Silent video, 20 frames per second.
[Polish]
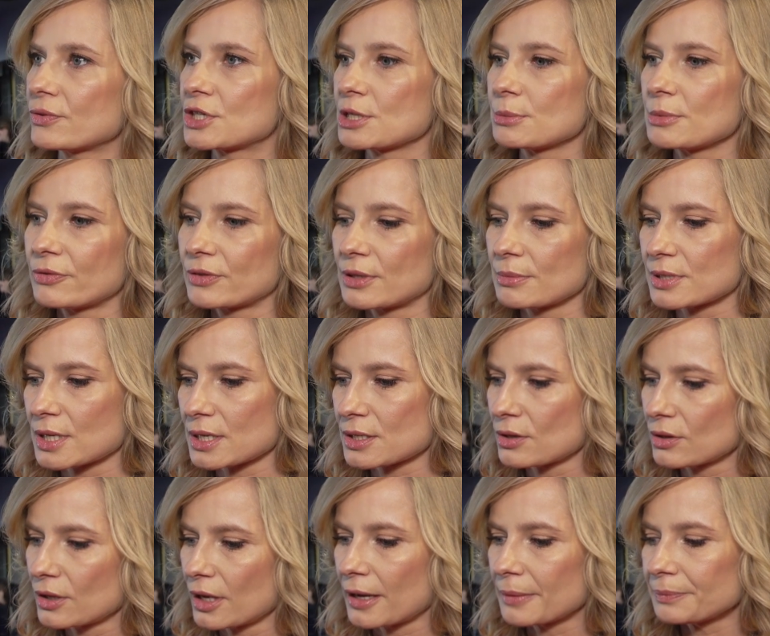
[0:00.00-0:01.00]
widzimy w tym
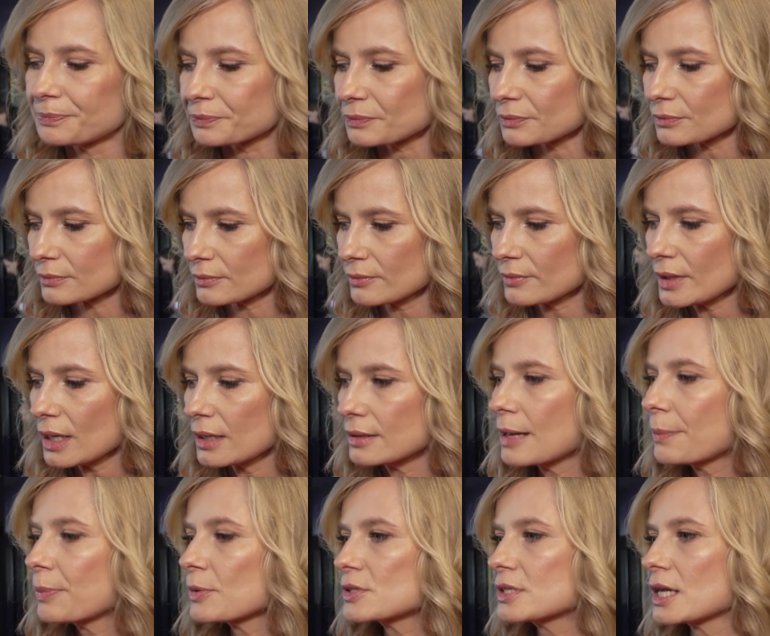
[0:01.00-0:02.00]
sezonie
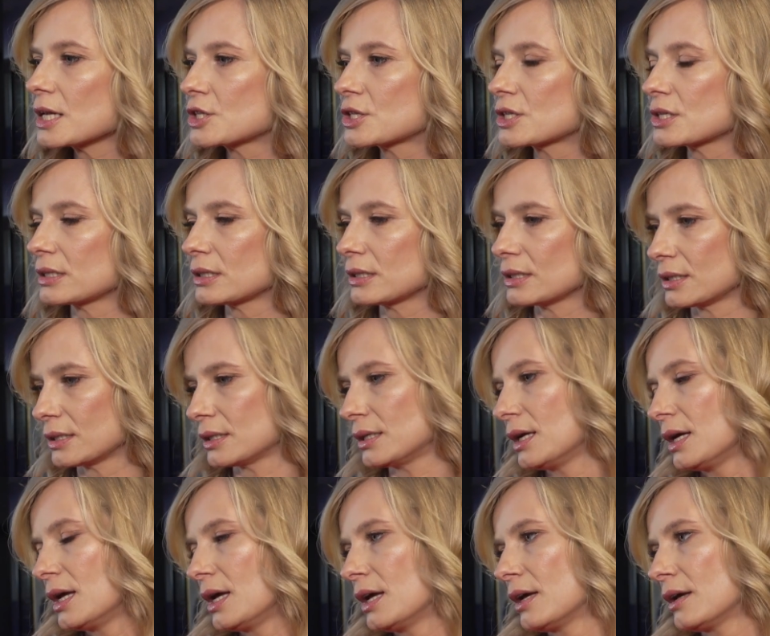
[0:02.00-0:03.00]
tę postać e,
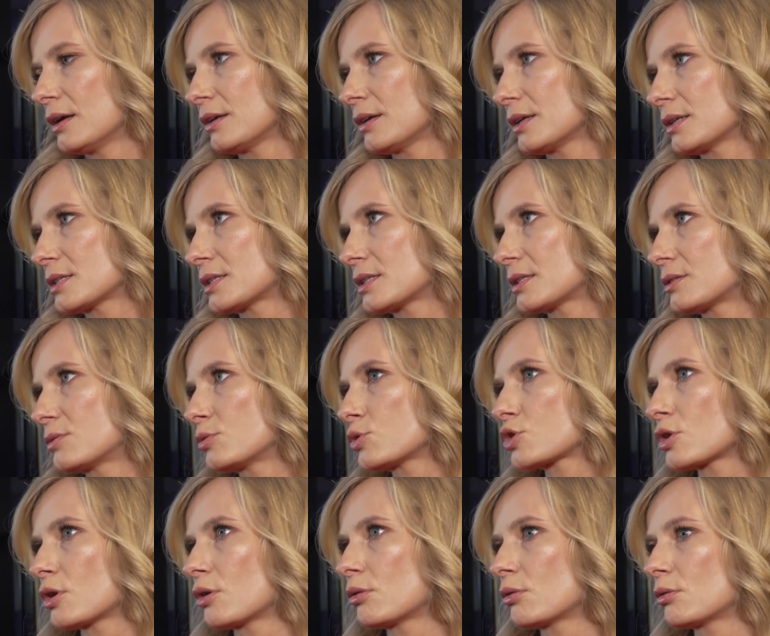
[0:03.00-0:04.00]
e, z
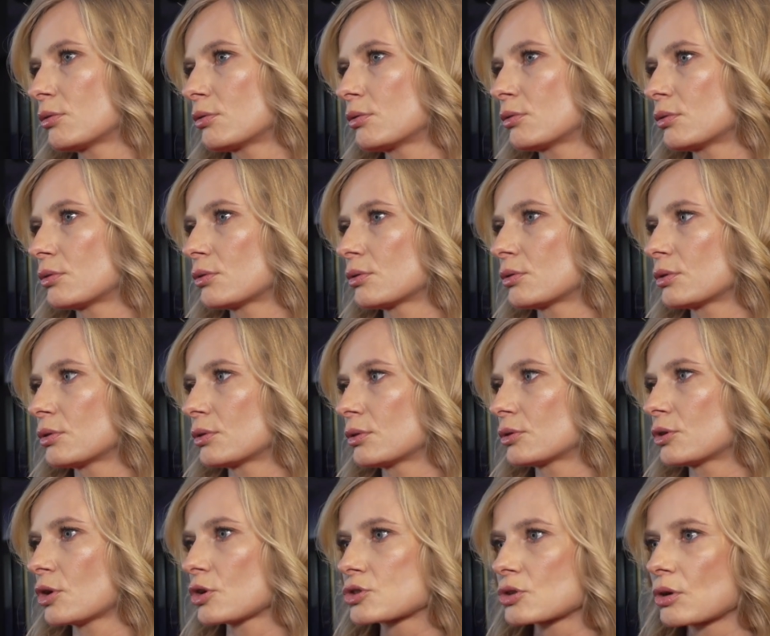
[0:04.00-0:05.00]
dużą
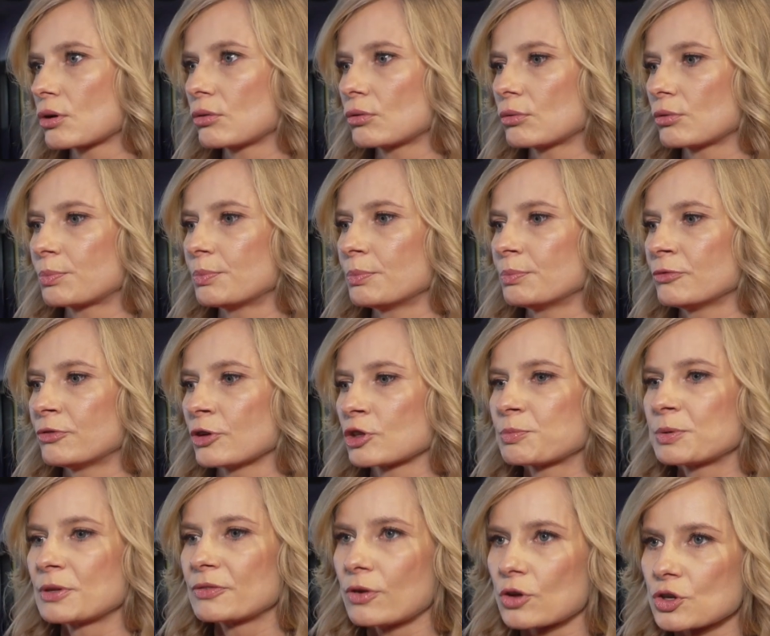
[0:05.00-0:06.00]
e, dozą
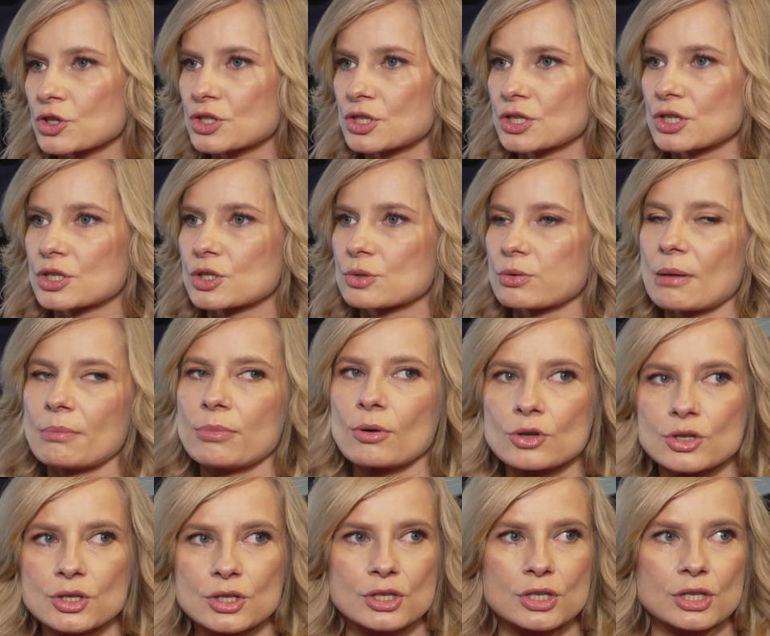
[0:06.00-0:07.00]
wątpliwości,
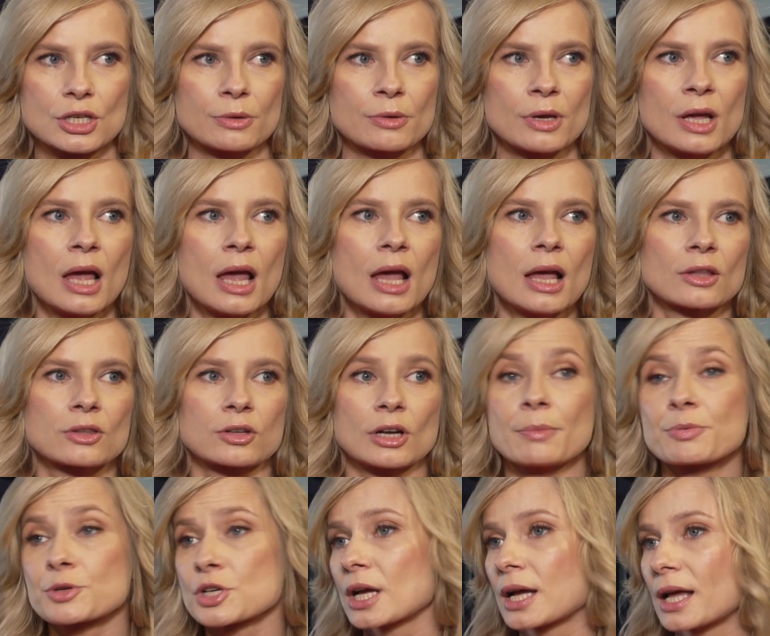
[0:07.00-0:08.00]
słabości,
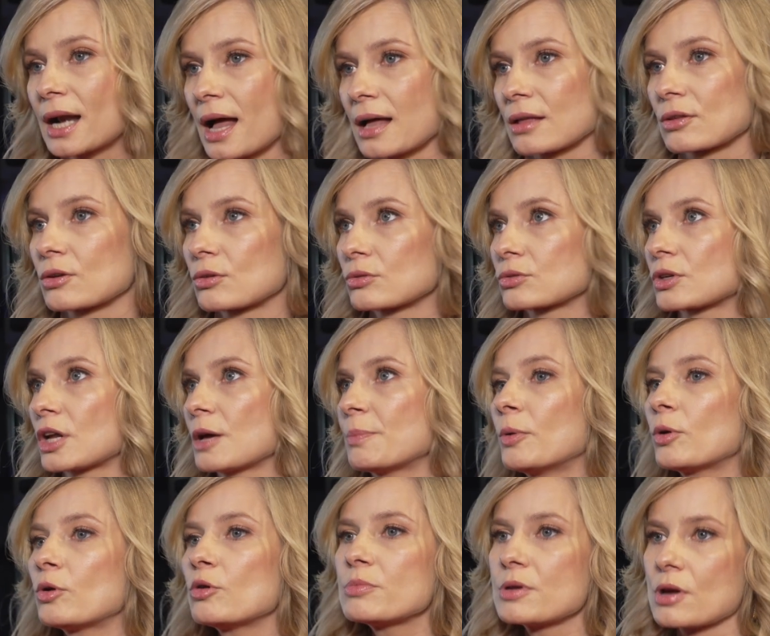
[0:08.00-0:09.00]
trochę przegraną, trochę
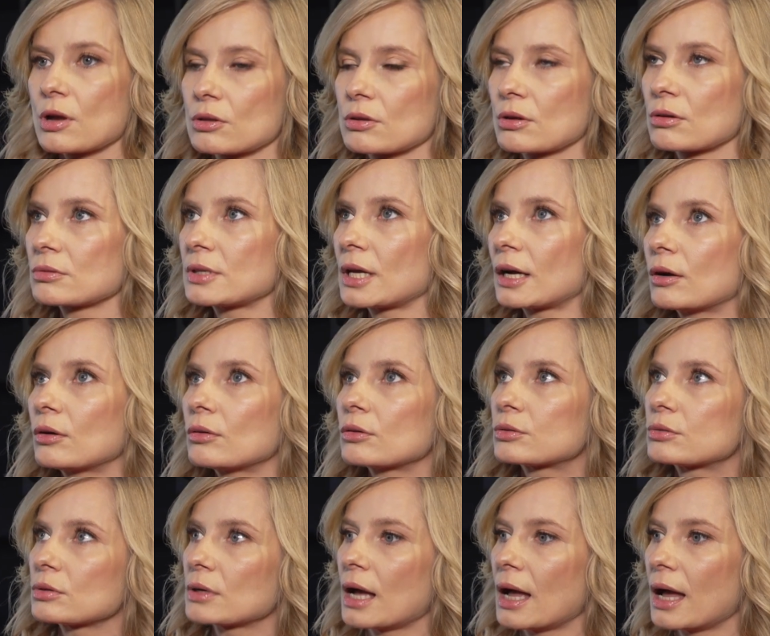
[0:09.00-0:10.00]
pogubioną, taką,
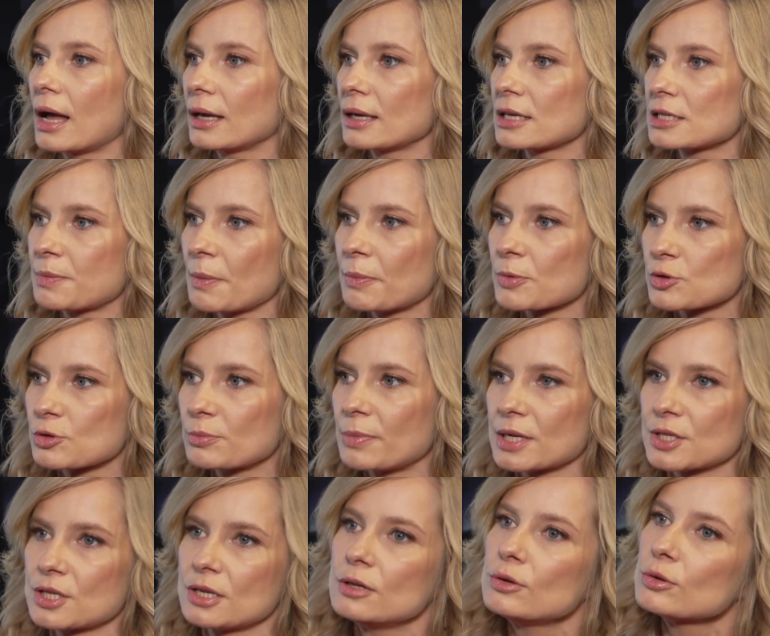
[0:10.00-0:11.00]
która jest po prostu
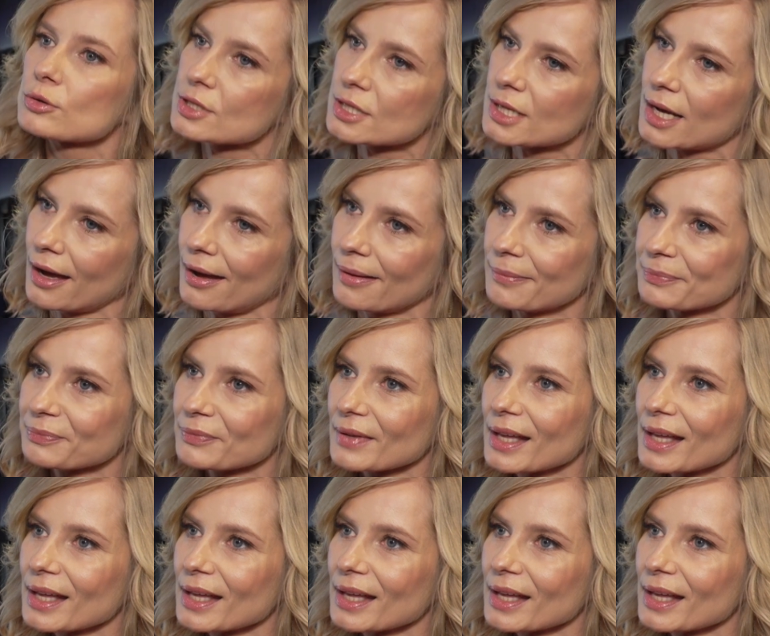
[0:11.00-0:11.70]
bardziej ludzka